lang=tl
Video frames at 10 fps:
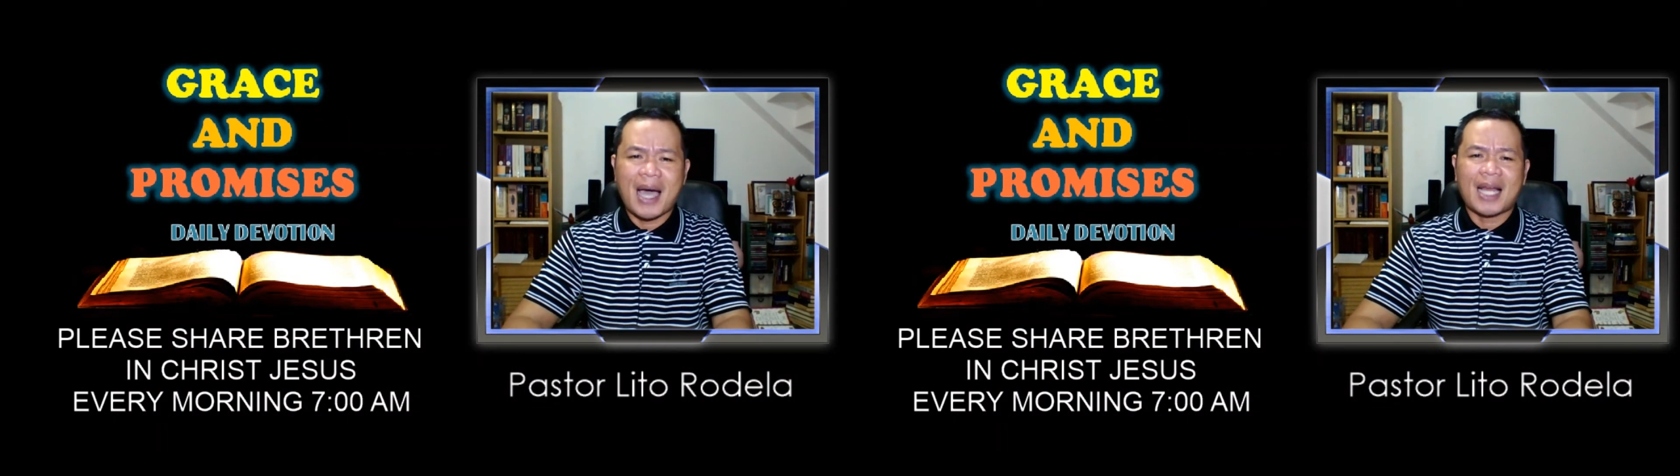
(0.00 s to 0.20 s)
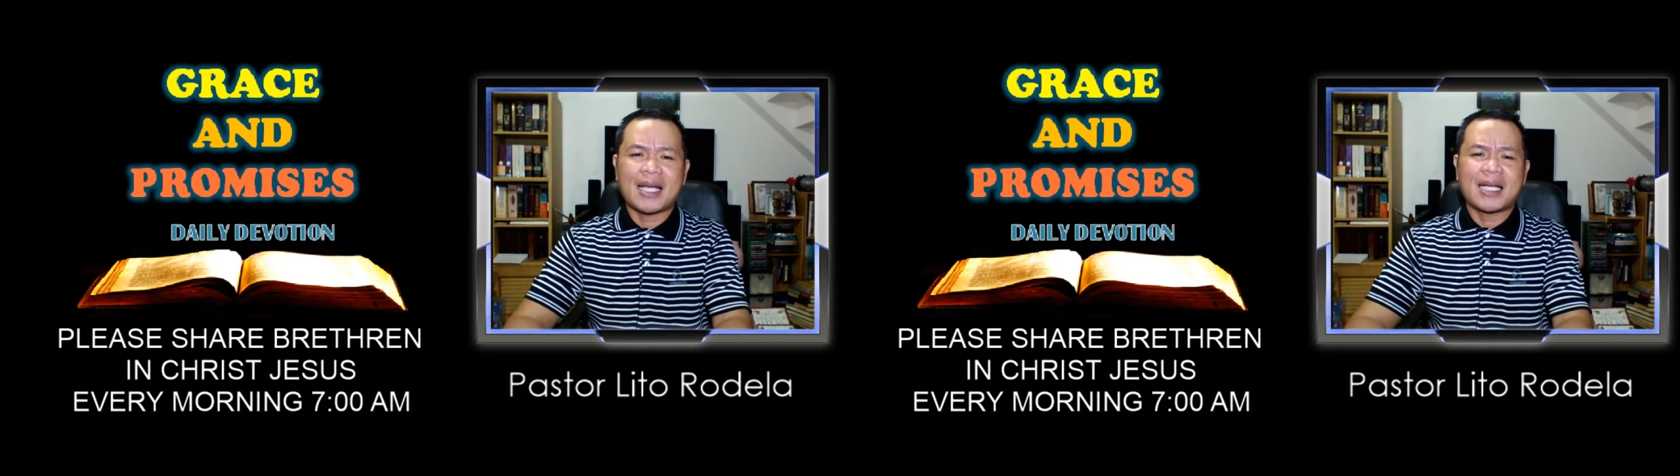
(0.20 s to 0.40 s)

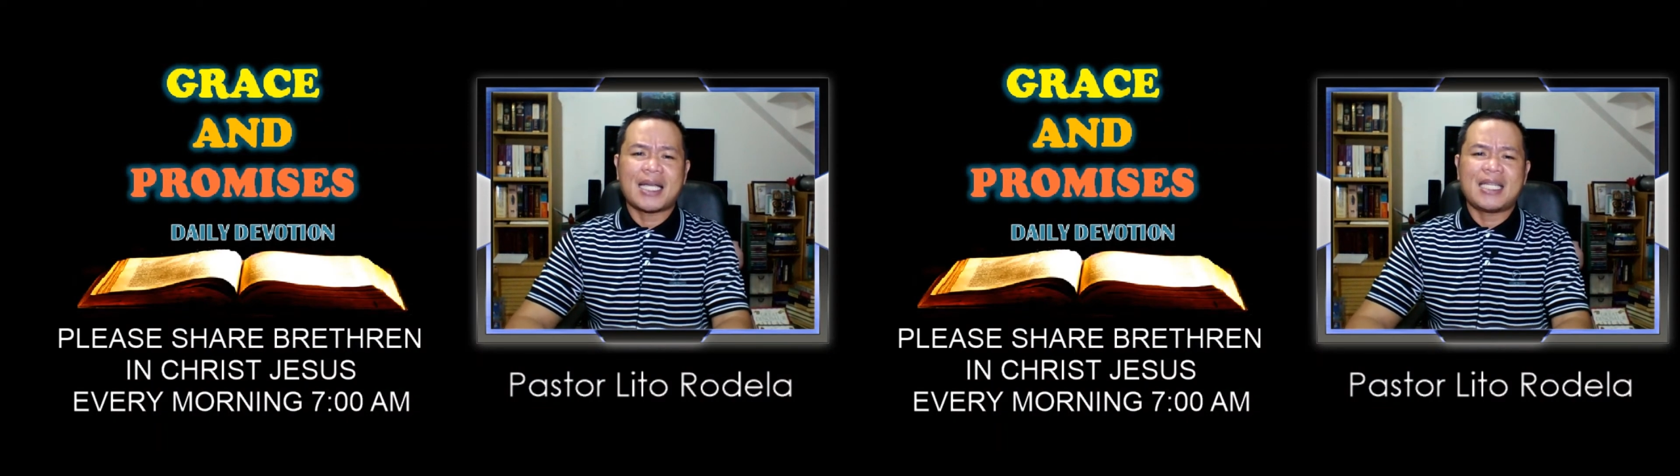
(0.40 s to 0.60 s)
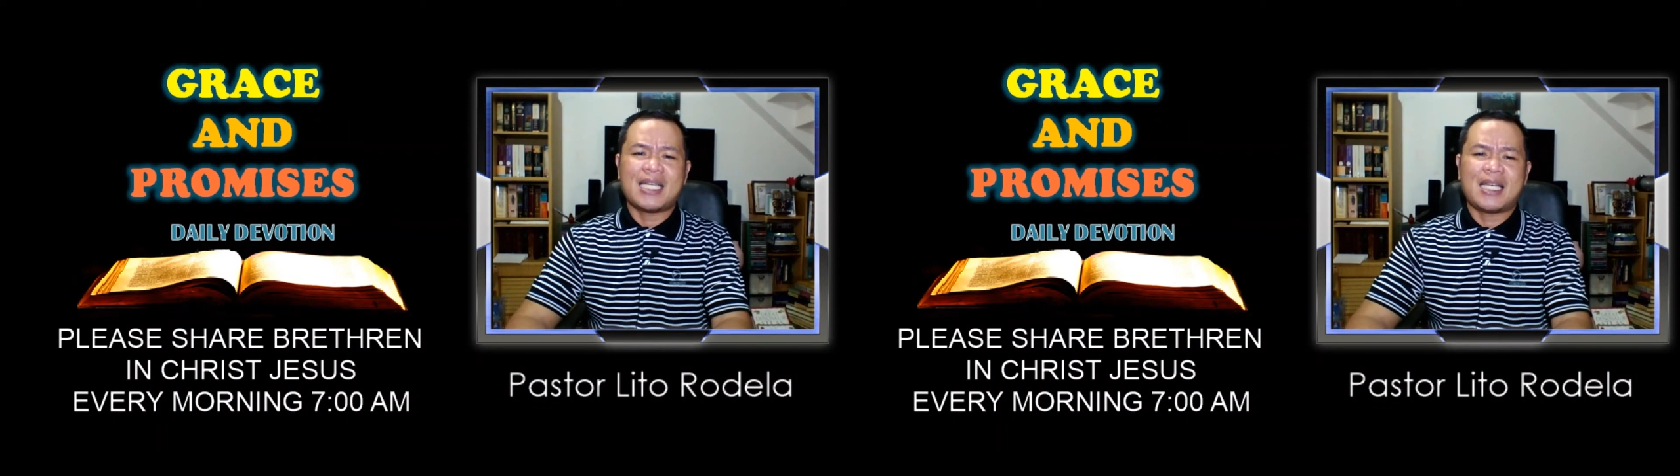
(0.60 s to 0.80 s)
Parang
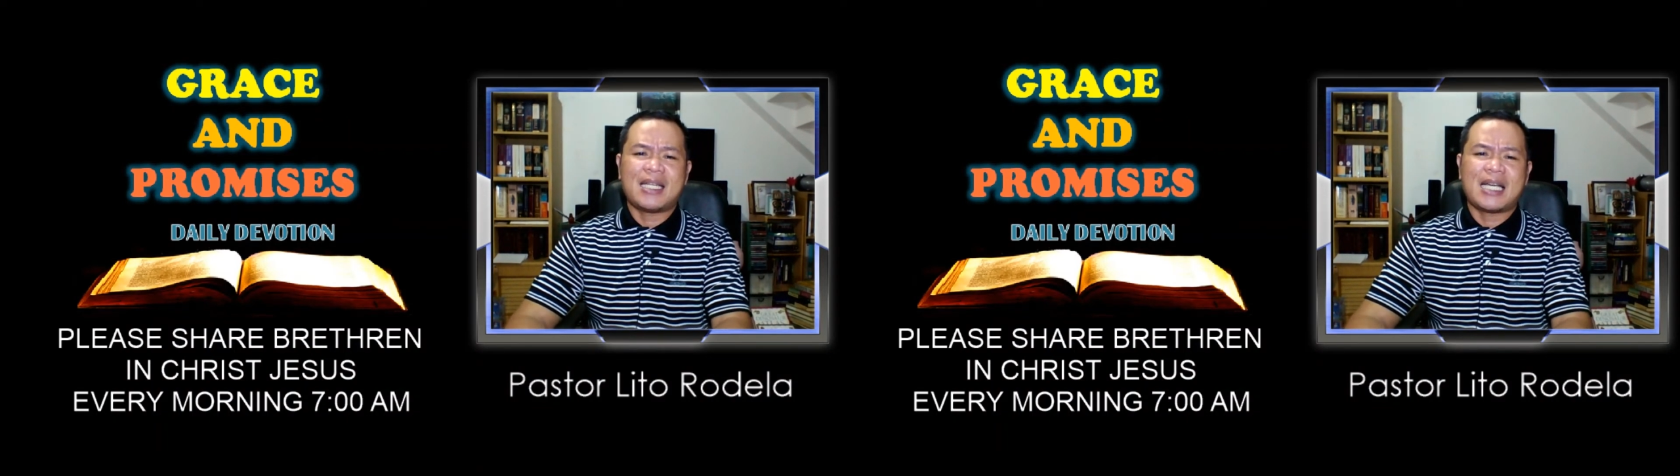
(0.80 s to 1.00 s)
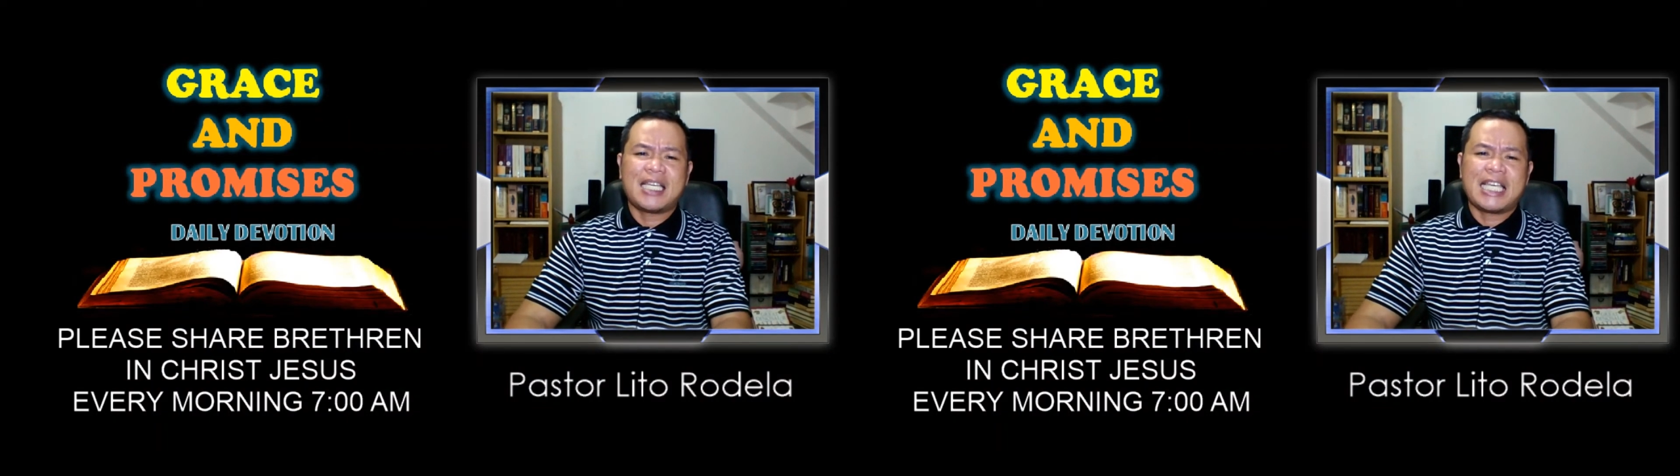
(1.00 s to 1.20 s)

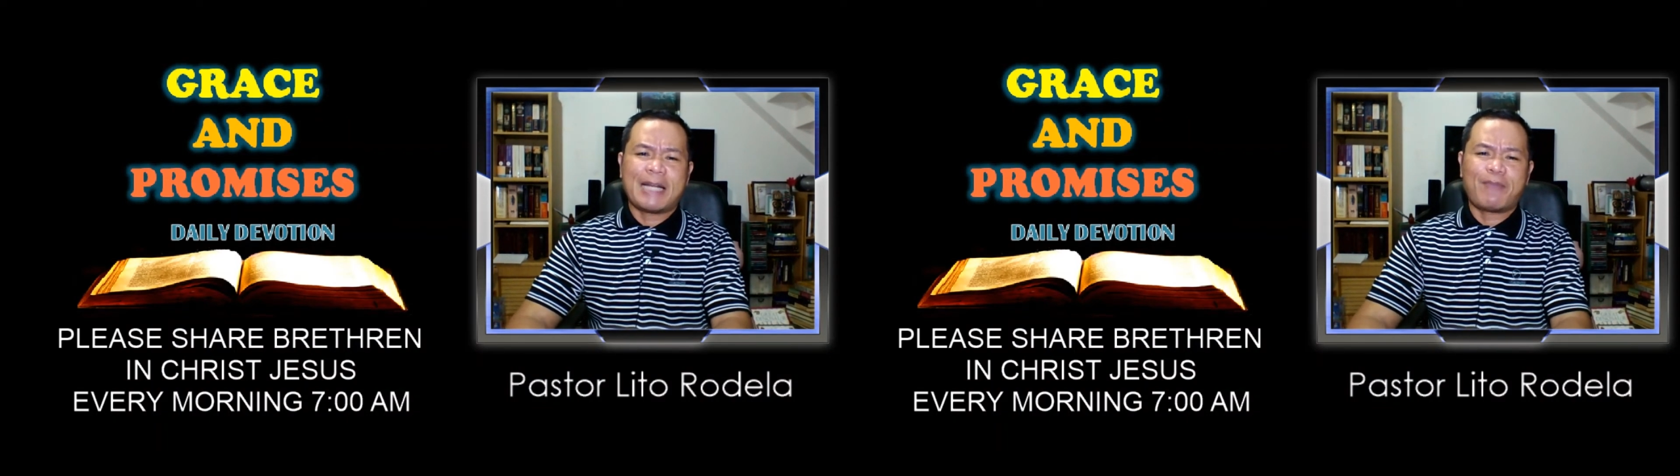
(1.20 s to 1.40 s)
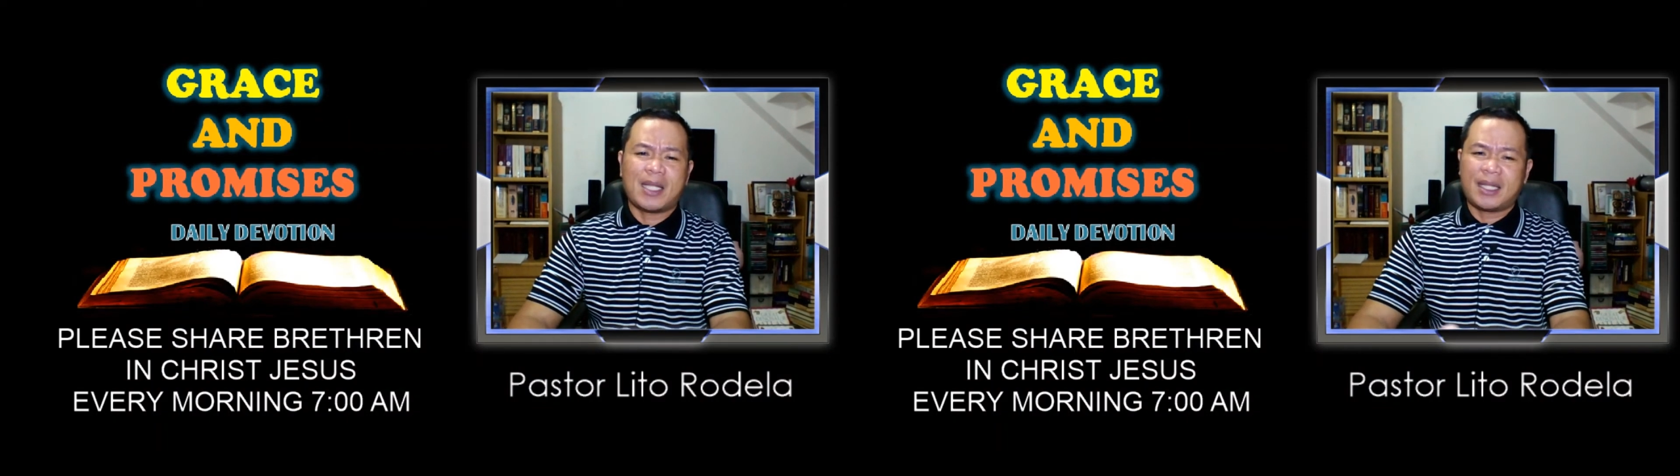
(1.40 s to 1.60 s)
ganyan. Ang
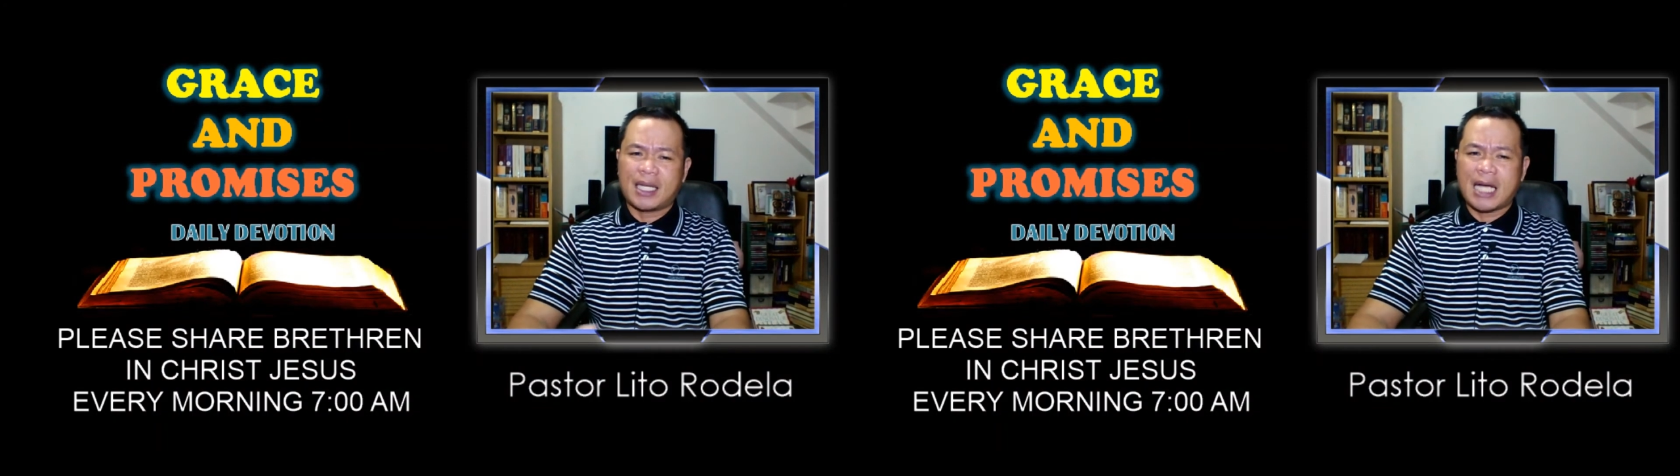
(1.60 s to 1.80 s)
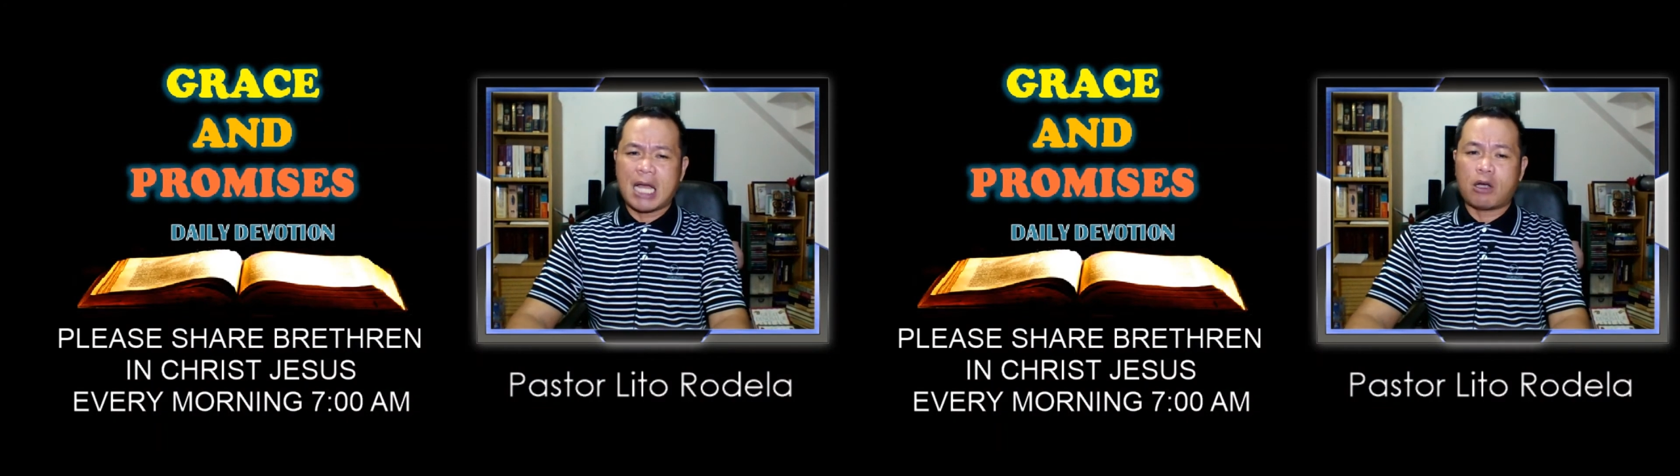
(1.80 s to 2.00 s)
hirap ng
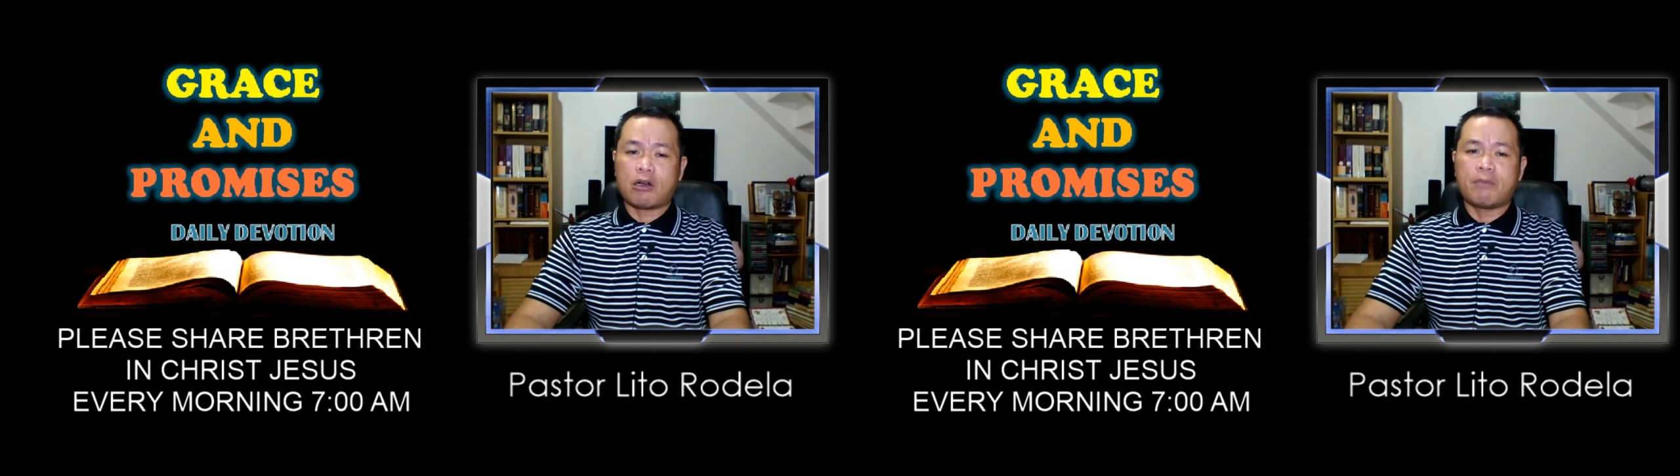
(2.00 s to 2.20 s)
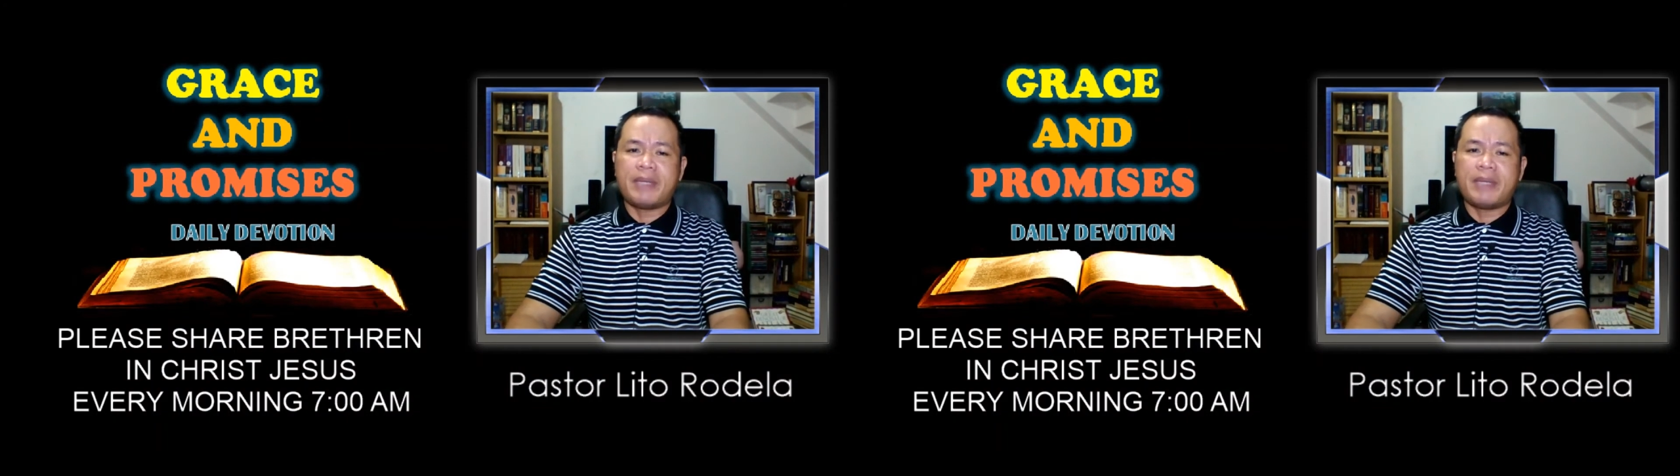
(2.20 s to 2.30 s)
Tagalog,